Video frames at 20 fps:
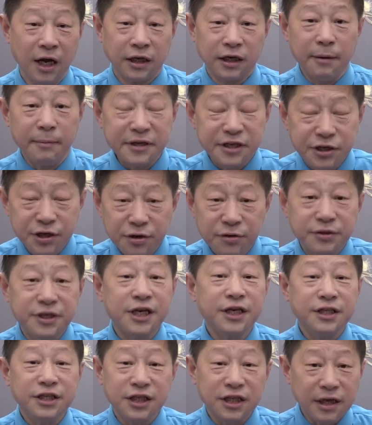那么旧
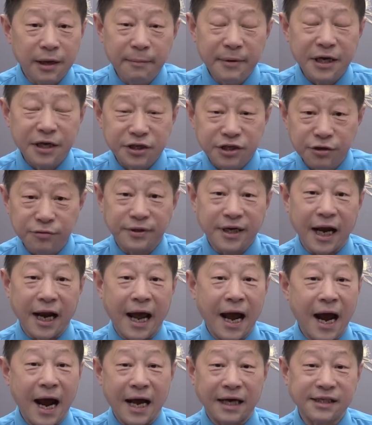经济能不能救下
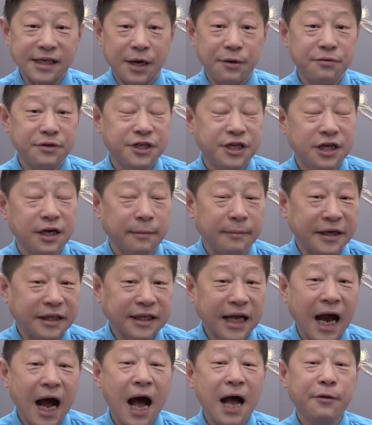来，还在于习近平
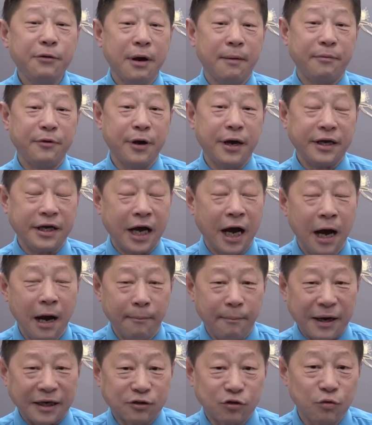他愿不愿意
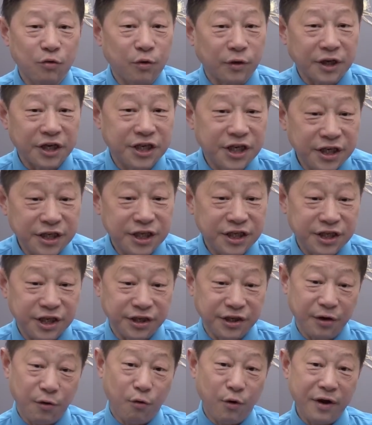把中国的经济
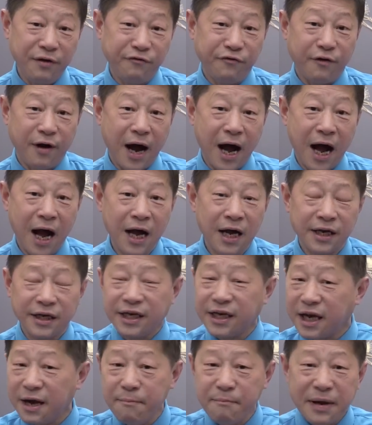进行恢复啊？
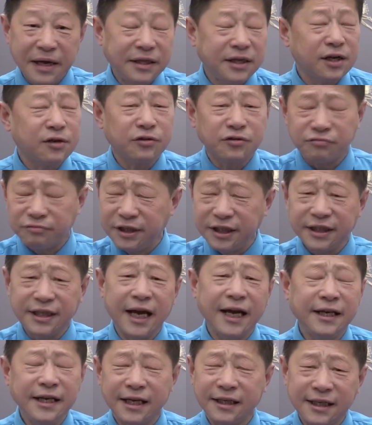你跟美帝国主义
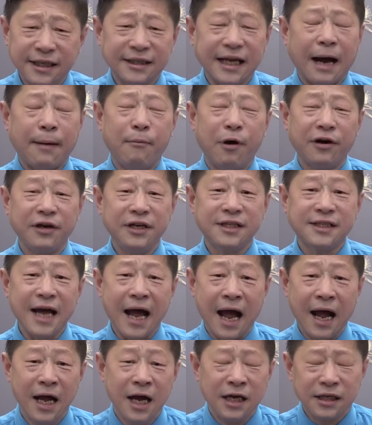天天在打贸易
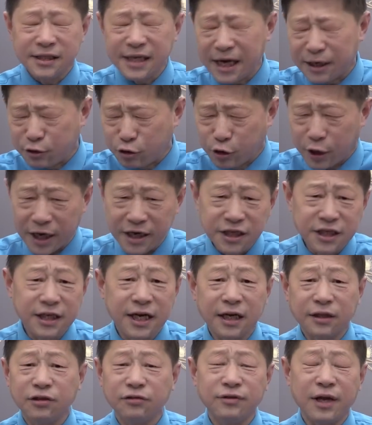战，在全世
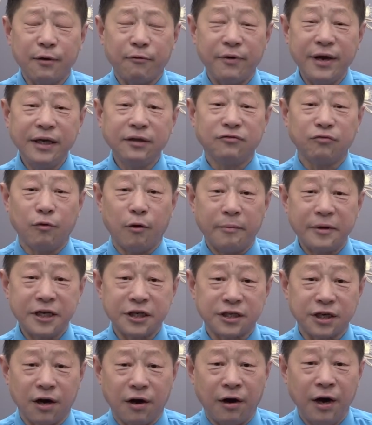界都在围堵我们的
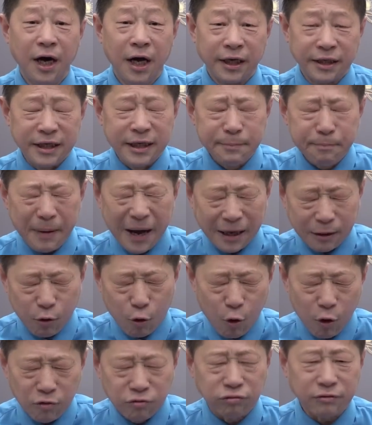时候，你把
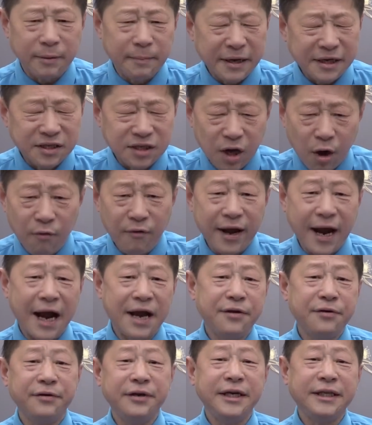国库里面稍微
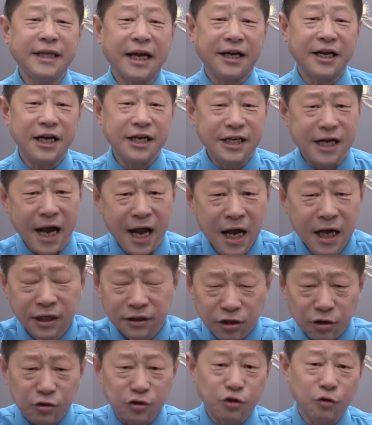还有一点点钱
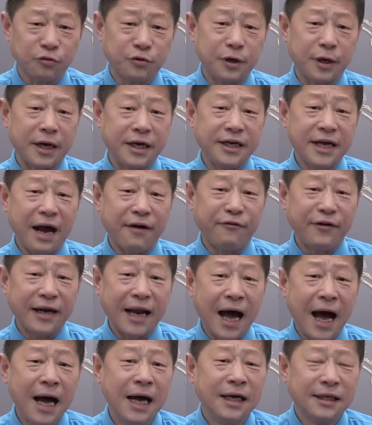都送去给亚非
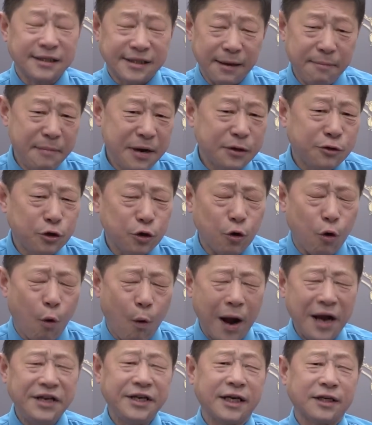拉，怎么去
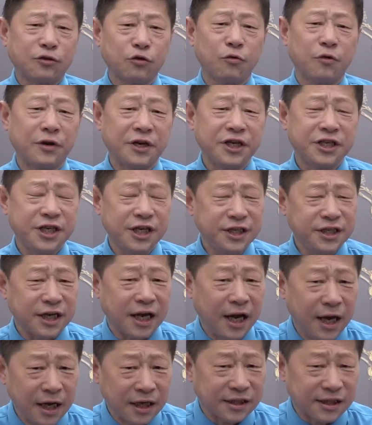缓解中国的经
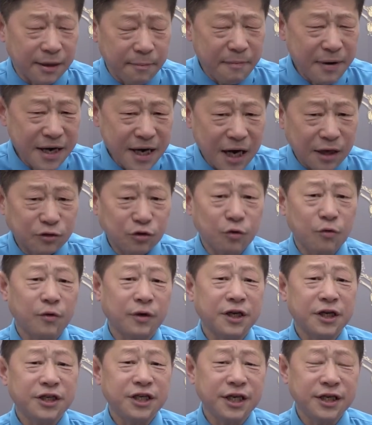济？怎么让中
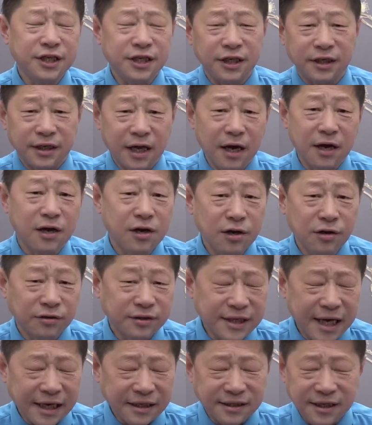国的经济能够
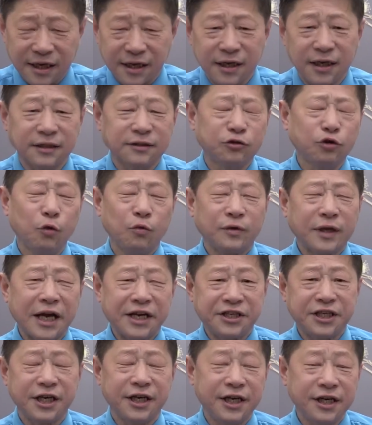在整个动
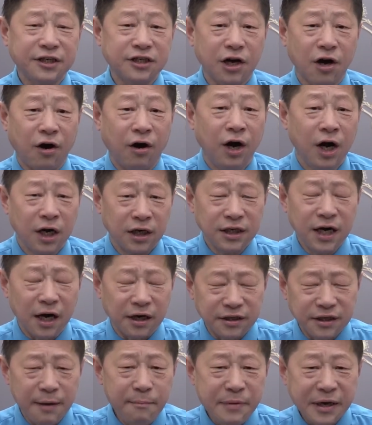态清零之后，
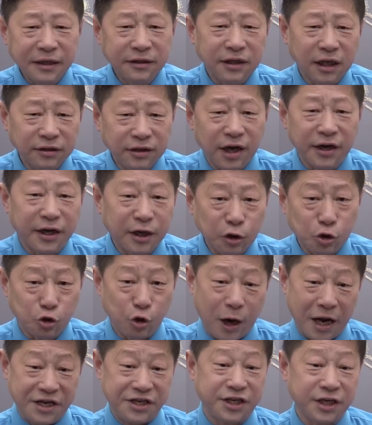让人民得到一个
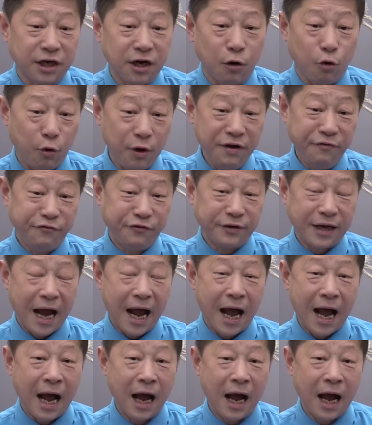喘息和恢复呢？